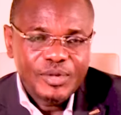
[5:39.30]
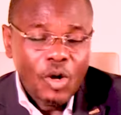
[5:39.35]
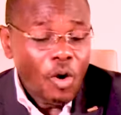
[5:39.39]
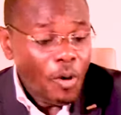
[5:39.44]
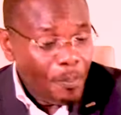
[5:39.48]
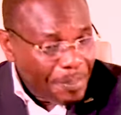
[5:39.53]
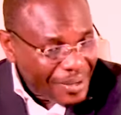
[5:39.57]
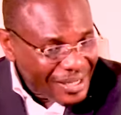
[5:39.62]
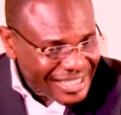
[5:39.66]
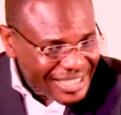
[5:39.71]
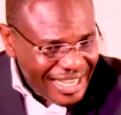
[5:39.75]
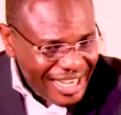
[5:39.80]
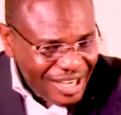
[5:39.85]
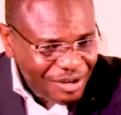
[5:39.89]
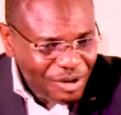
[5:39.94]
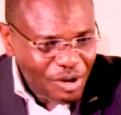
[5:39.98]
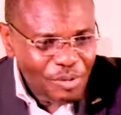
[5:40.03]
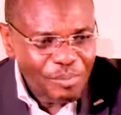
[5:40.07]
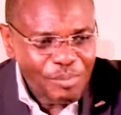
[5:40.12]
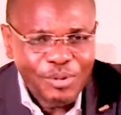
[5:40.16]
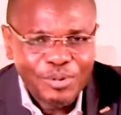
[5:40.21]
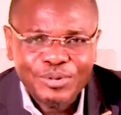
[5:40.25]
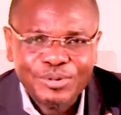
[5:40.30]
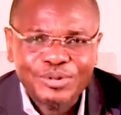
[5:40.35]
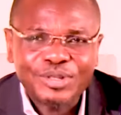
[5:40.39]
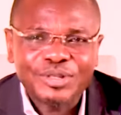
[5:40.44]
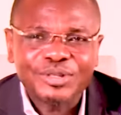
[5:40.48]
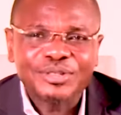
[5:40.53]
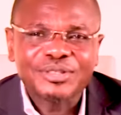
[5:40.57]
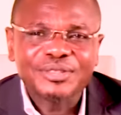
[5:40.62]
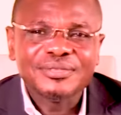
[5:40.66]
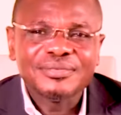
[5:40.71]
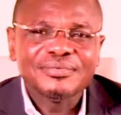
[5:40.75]
On passerait encore beaucoup de
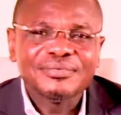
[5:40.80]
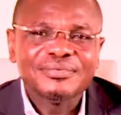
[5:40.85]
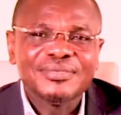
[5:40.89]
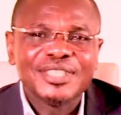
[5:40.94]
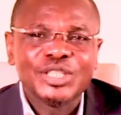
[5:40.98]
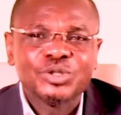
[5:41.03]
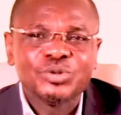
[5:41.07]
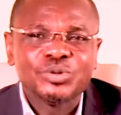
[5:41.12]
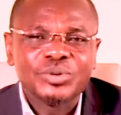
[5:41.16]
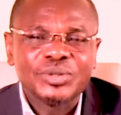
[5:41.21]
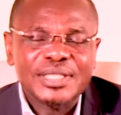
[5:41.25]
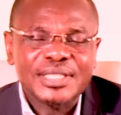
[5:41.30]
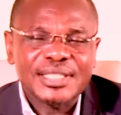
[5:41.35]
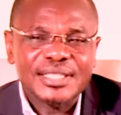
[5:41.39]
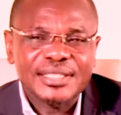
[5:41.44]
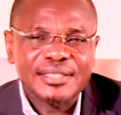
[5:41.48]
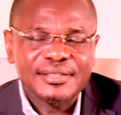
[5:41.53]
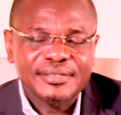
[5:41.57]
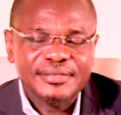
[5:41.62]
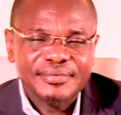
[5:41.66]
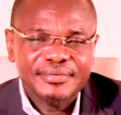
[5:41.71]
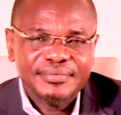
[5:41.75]
temps, de jours ici.